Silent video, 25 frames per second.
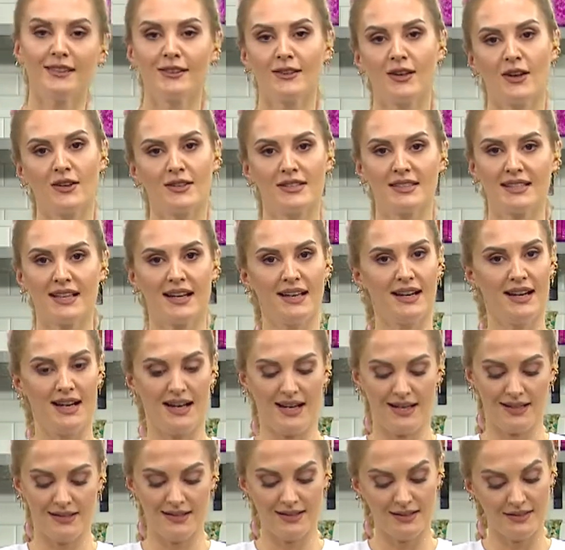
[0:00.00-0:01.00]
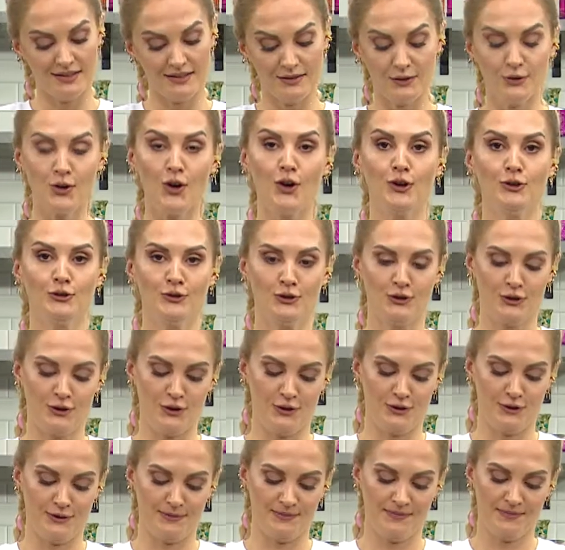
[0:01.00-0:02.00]
göz kararı
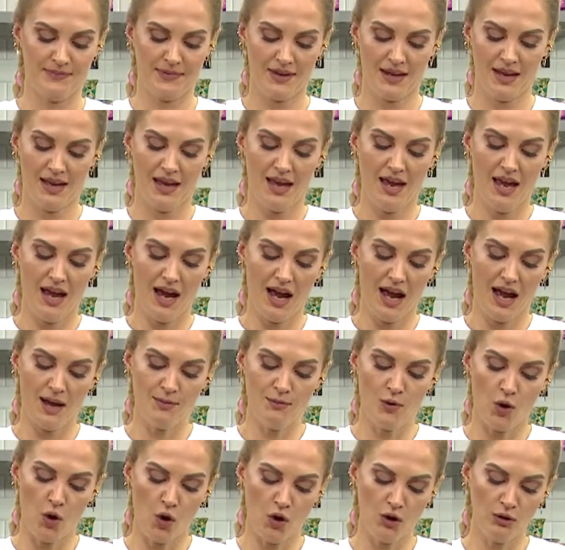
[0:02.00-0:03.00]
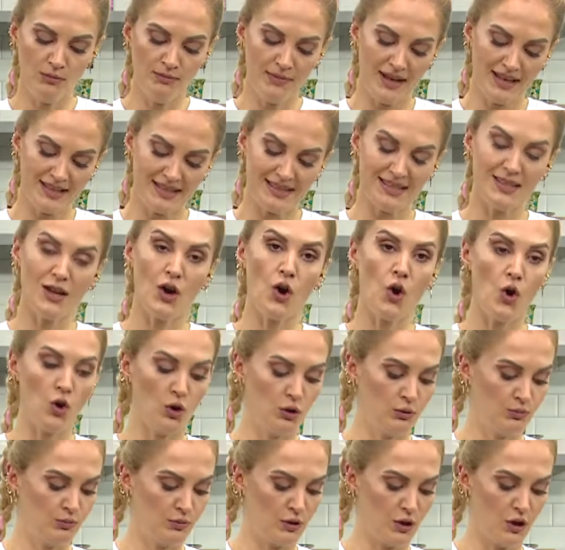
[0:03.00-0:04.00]
dolduruyorum. Ama olmazsa
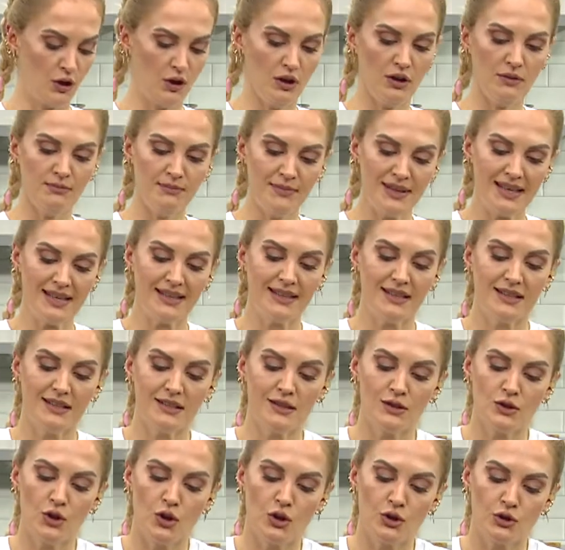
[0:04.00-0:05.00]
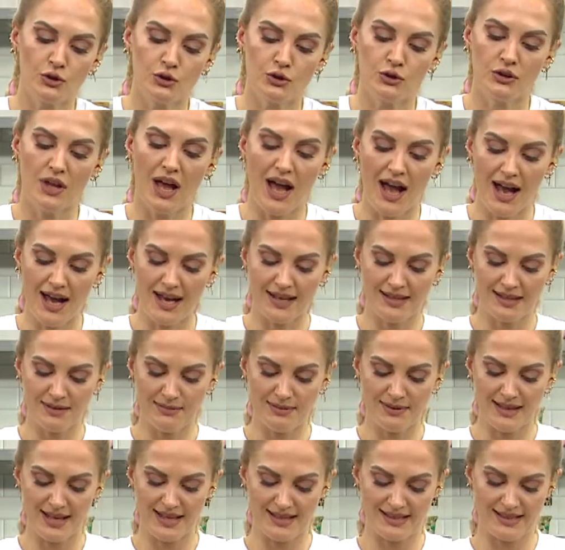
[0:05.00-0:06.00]
olmuyor. Bilginiz olsun. Ayrı
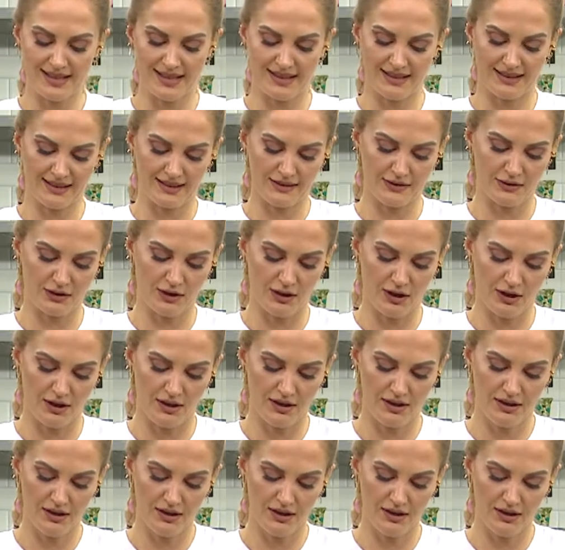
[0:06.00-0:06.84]
bir lezzet katıyor.